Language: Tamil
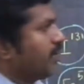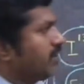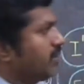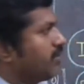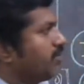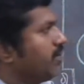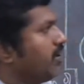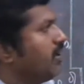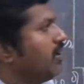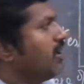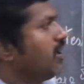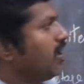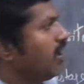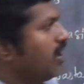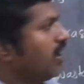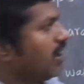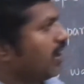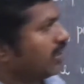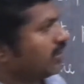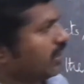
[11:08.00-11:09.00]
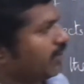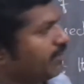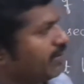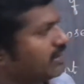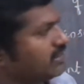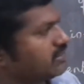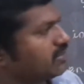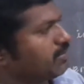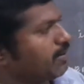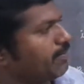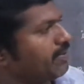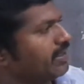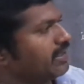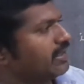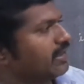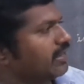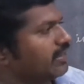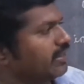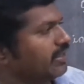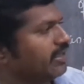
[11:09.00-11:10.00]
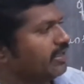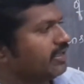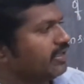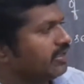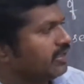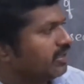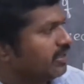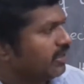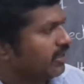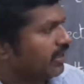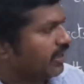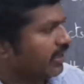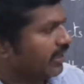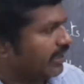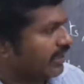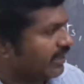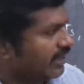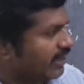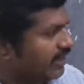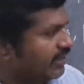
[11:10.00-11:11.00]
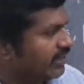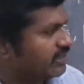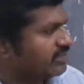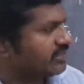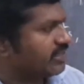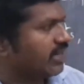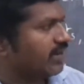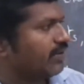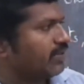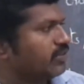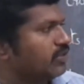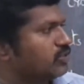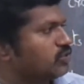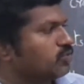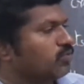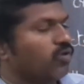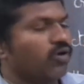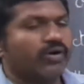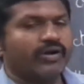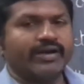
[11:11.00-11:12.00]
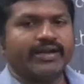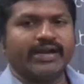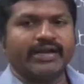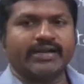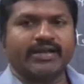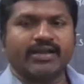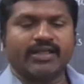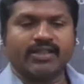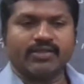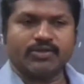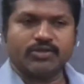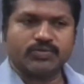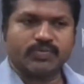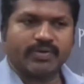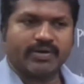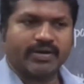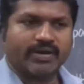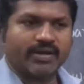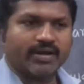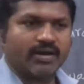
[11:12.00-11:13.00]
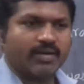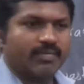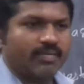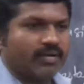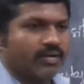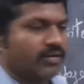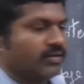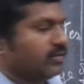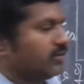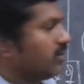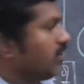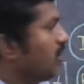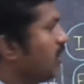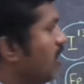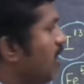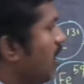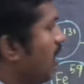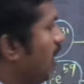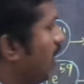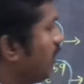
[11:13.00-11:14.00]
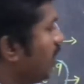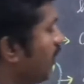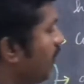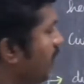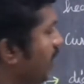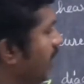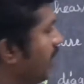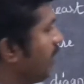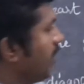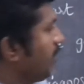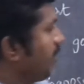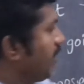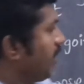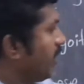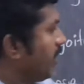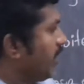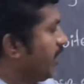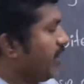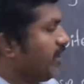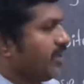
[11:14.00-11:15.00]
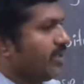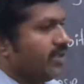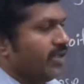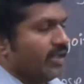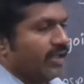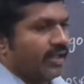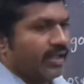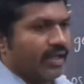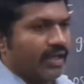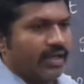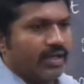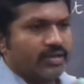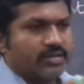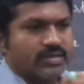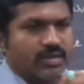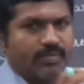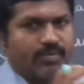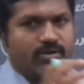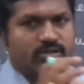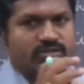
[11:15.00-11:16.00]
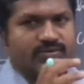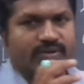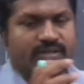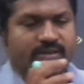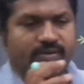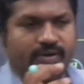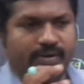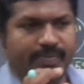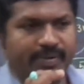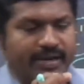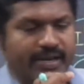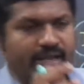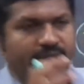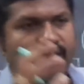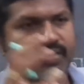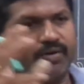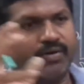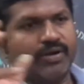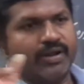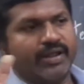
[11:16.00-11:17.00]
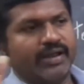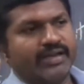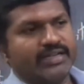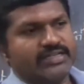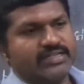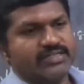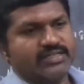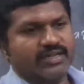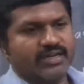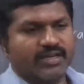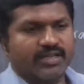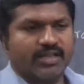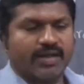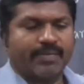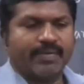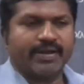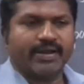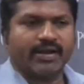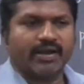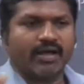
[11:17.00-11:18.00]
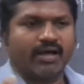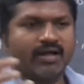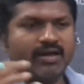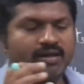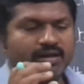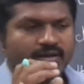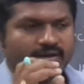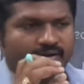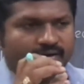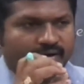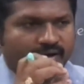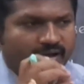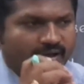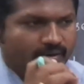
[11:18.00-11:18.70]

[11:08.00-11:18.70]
அதாவது வந்து பார்த்தோம்னா அந்த அமெரிசியம் அப்படிங்கிறது இண்டஸ்ட்ரியில் வந்து ஸ்மோக் டிடெக்டர் அதை யூஸ் பண்ணுறாங்களாமா அதாவது என்னென்னு பாருங்கள் சப்போஸ் வந்து ஒரு பெரிய ஒரு இண்டஸ்ட்ரிஸ் இருக்குது அப்படின்னா